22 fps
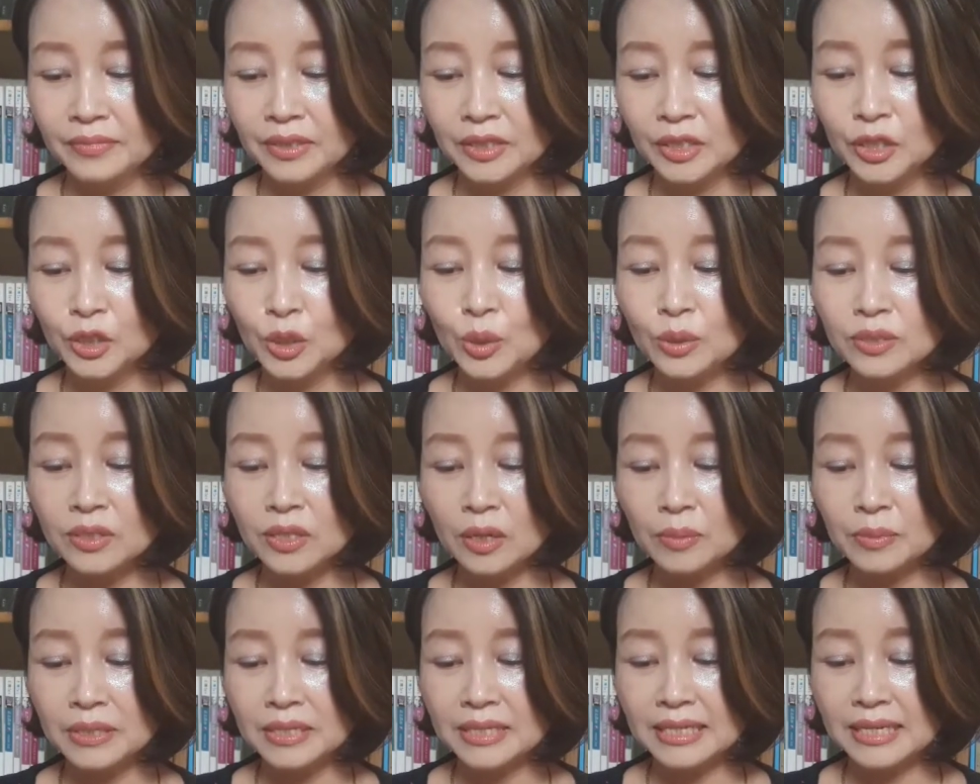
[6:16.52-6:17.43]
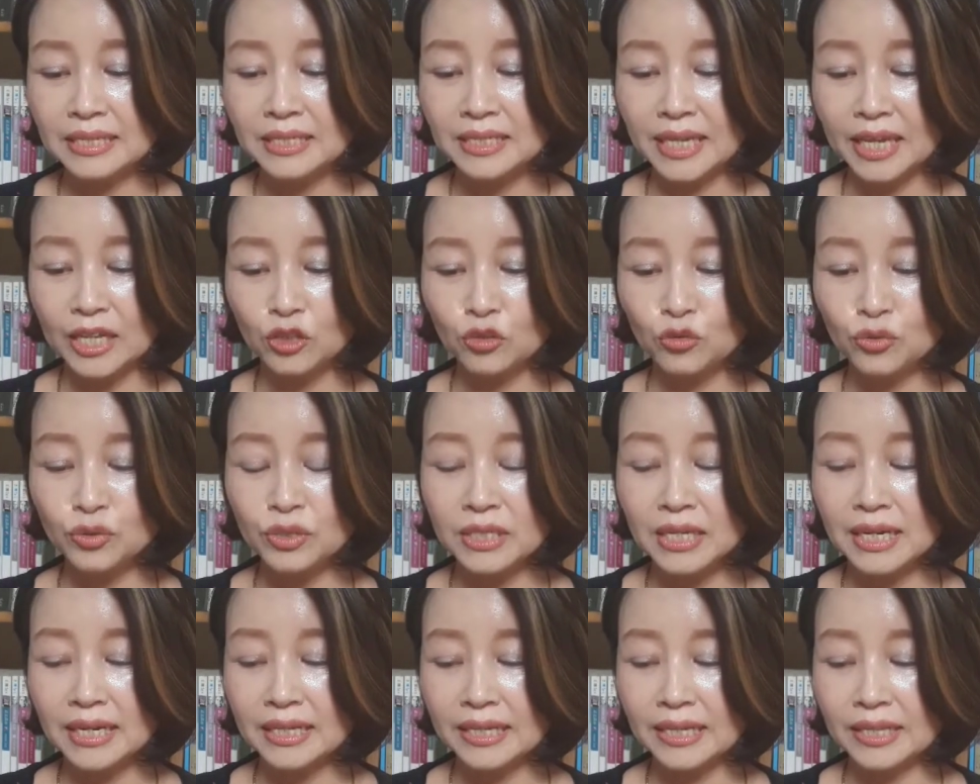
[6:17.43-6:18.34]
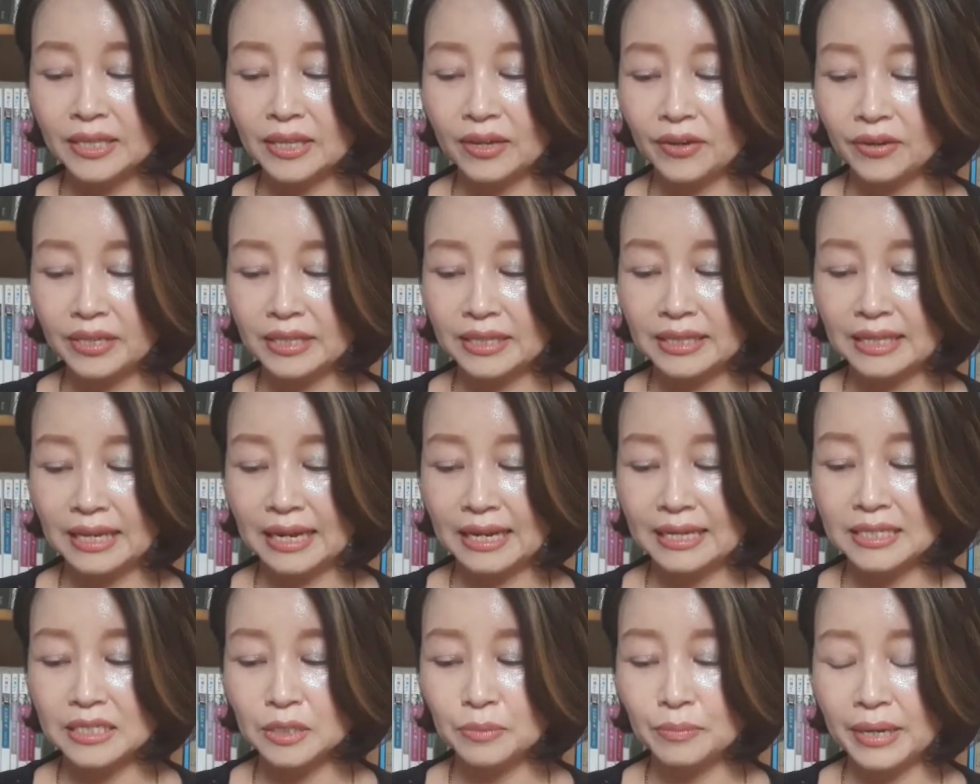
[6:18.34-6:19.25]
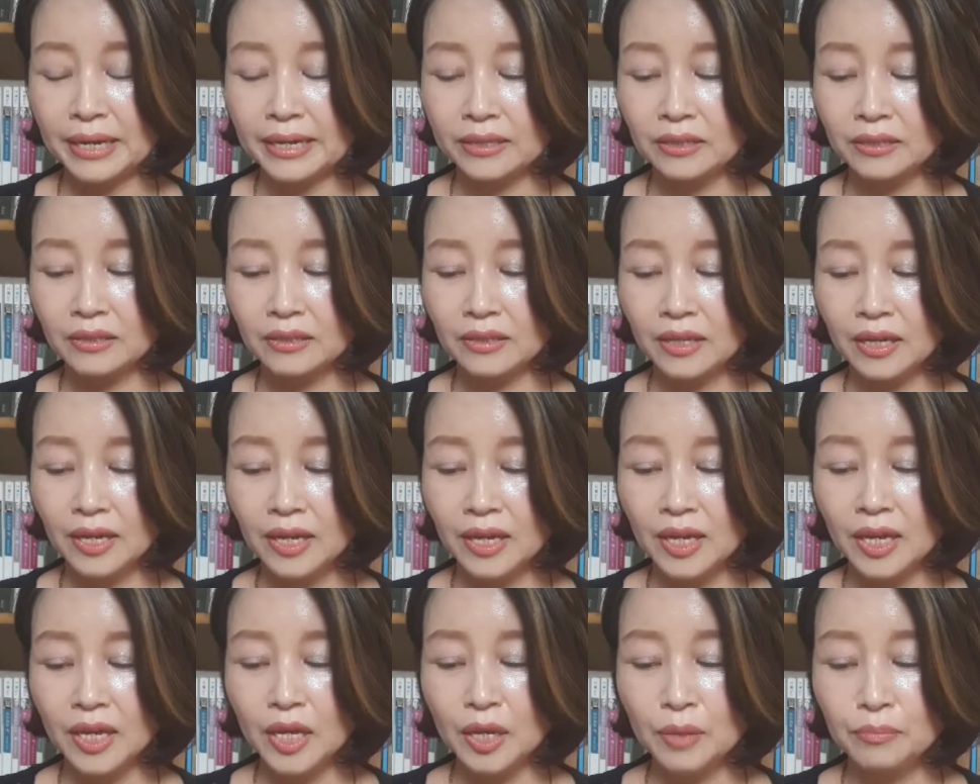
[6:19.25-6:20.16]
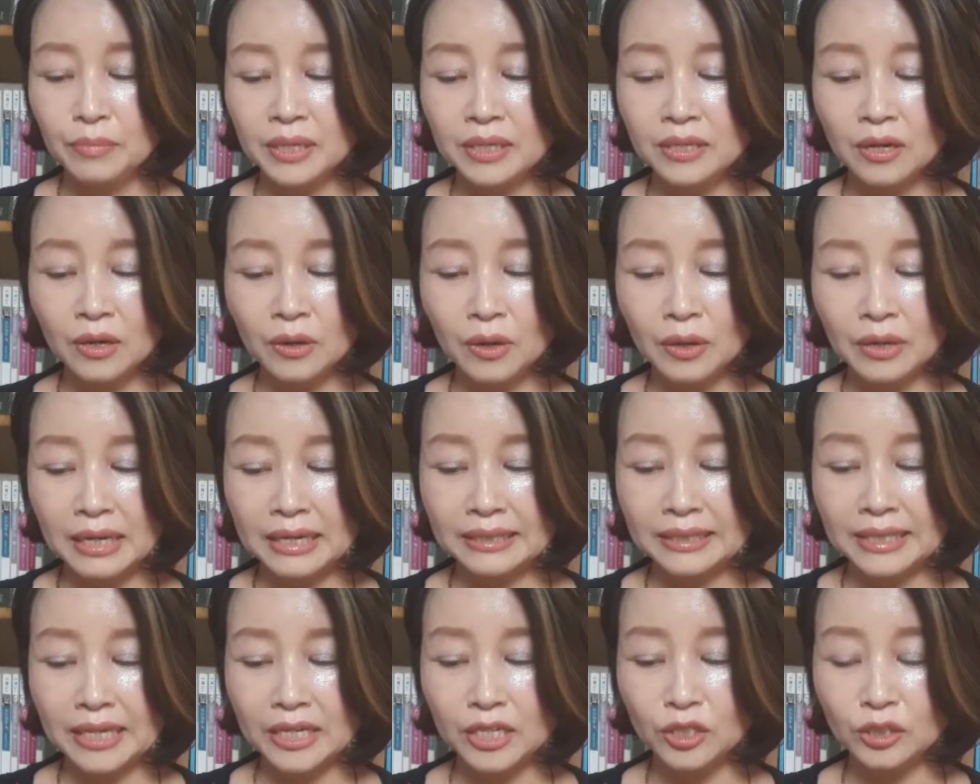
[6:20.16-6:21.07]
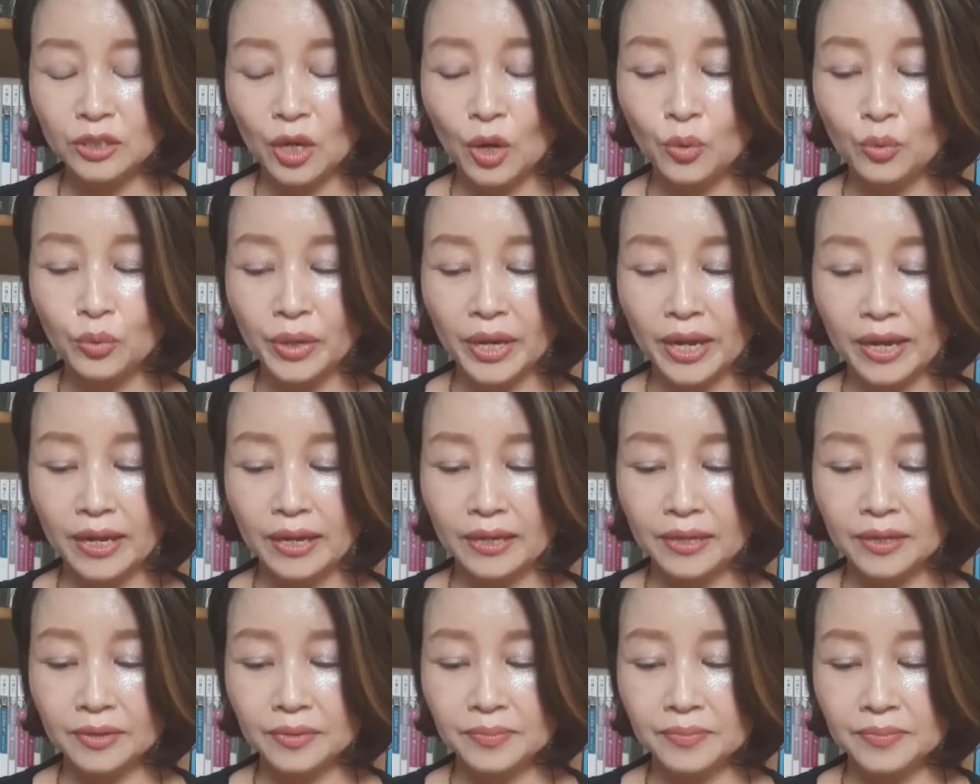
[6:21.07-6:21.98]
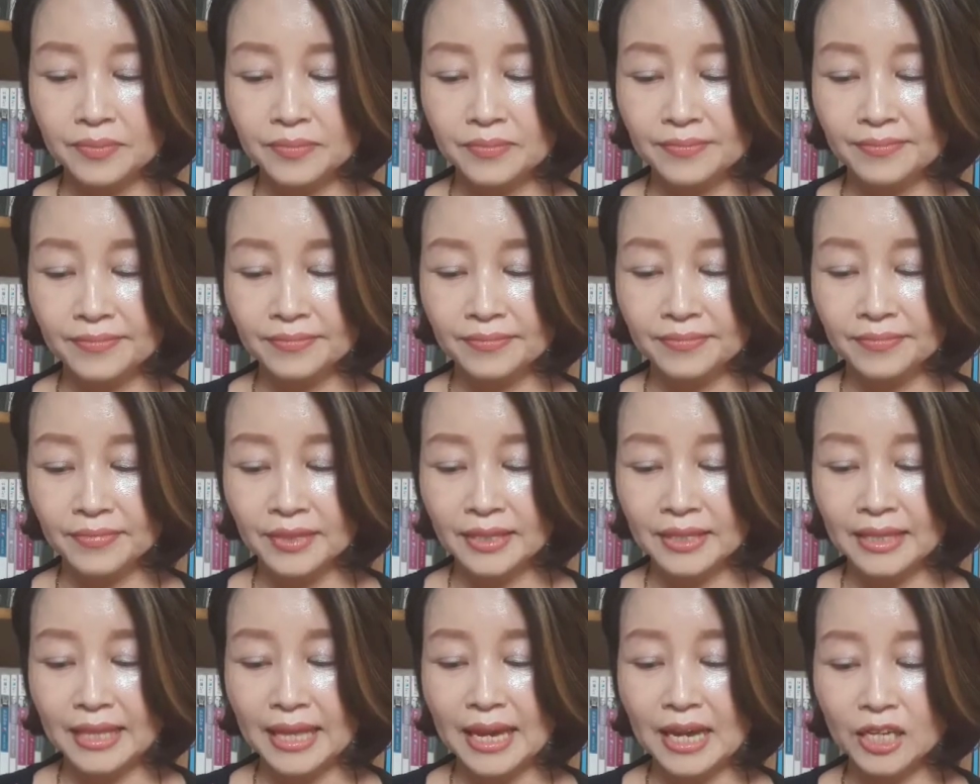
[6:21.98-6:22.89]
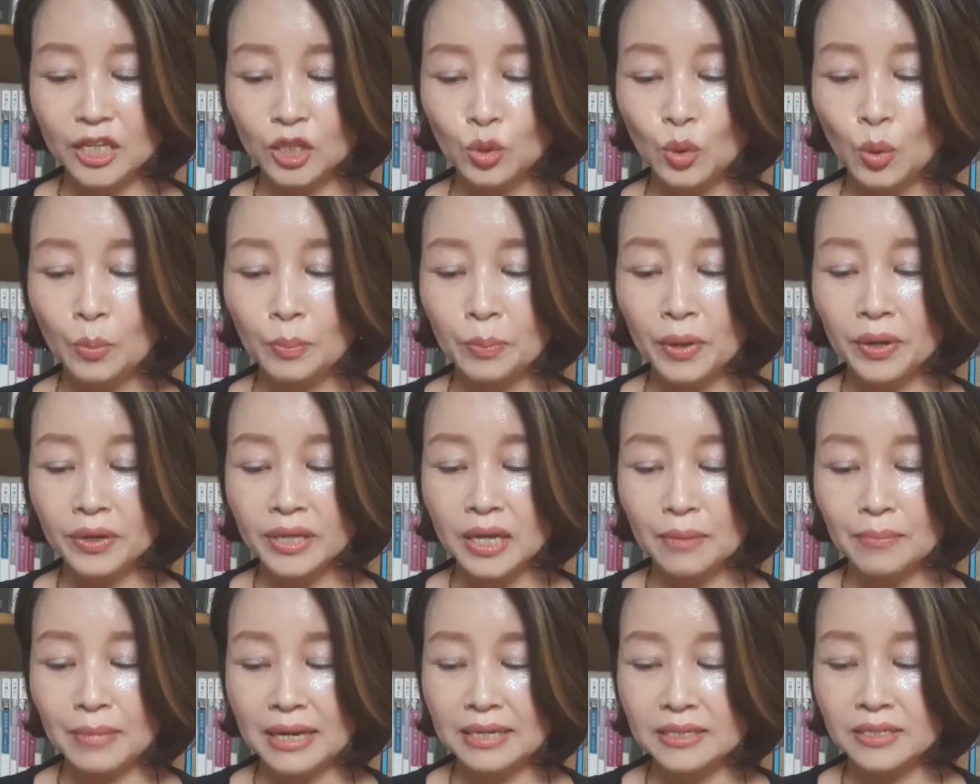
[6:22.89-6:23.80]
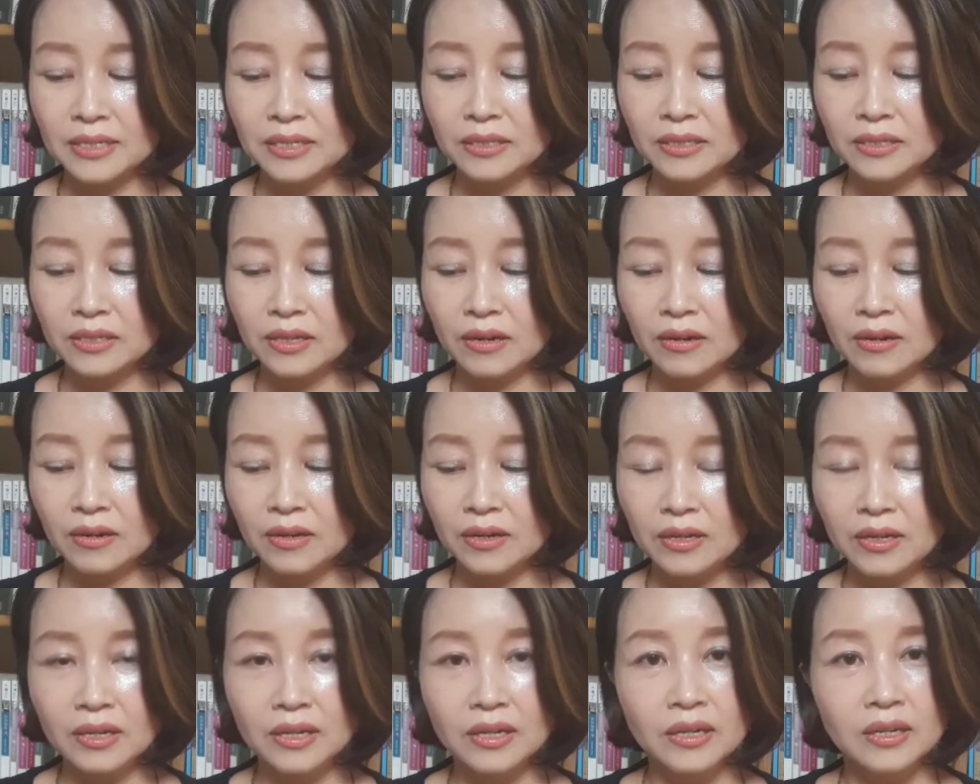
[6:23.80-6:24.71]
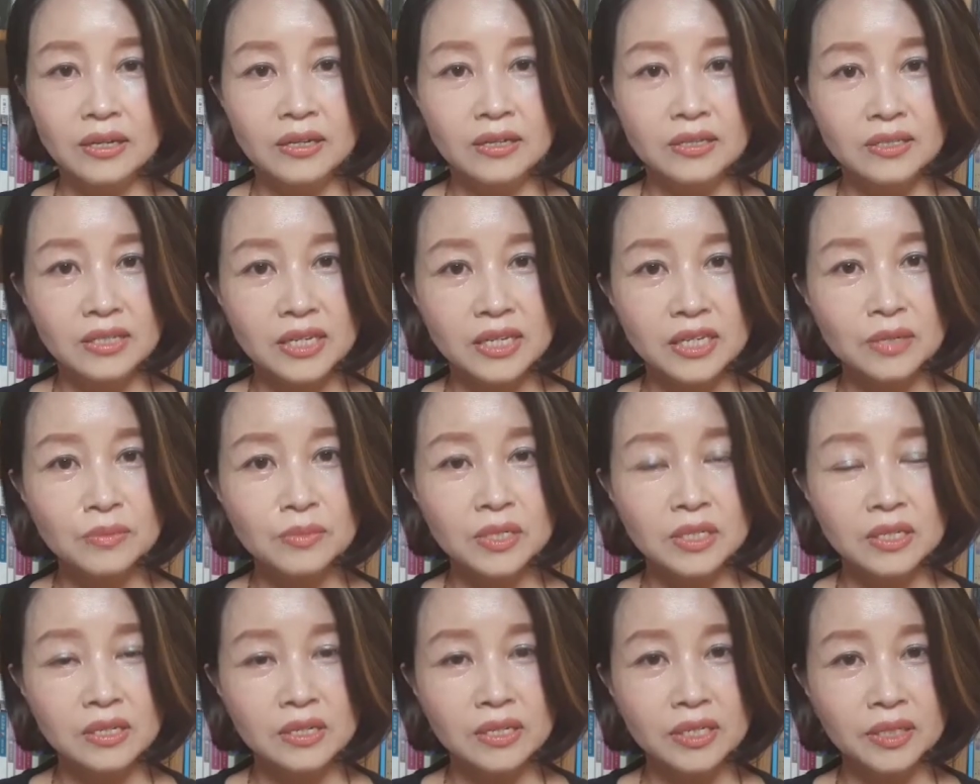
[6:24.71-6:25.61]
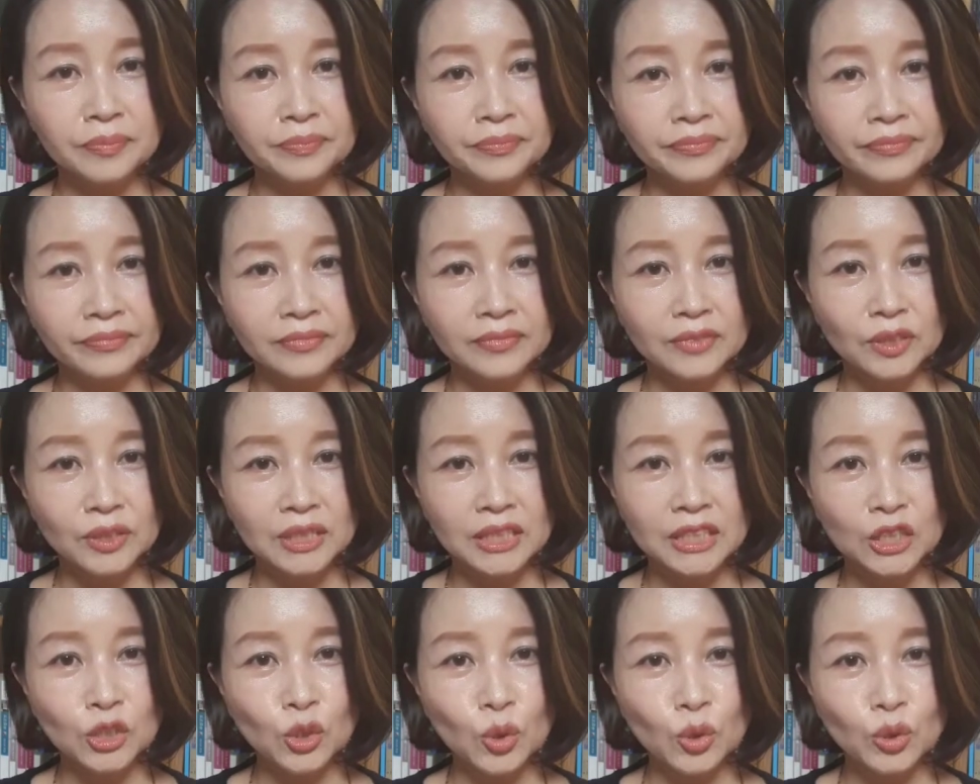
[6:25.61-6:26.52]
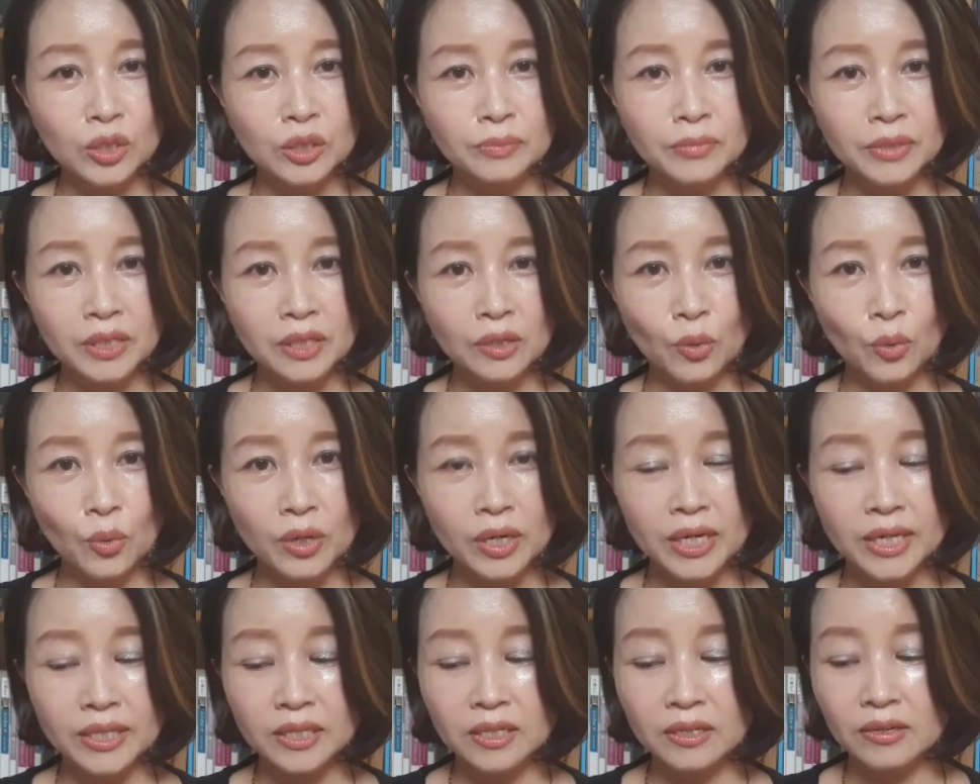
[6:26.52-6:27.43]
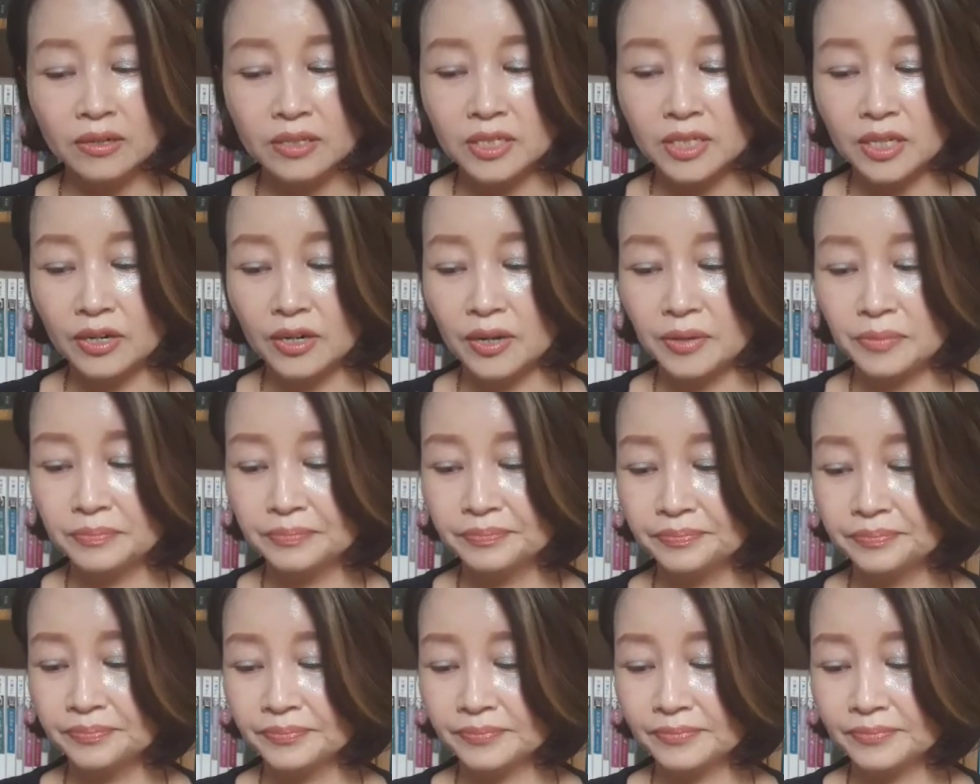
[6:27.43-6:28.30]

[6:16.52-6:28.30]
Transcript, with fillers: 의료 서비스에 재투자하게 되어 있다 하지만 민영어가 될 경우에 대학이 돈벌이에 맛을 들여 슬금슬금 등록금을 올리는 것처럼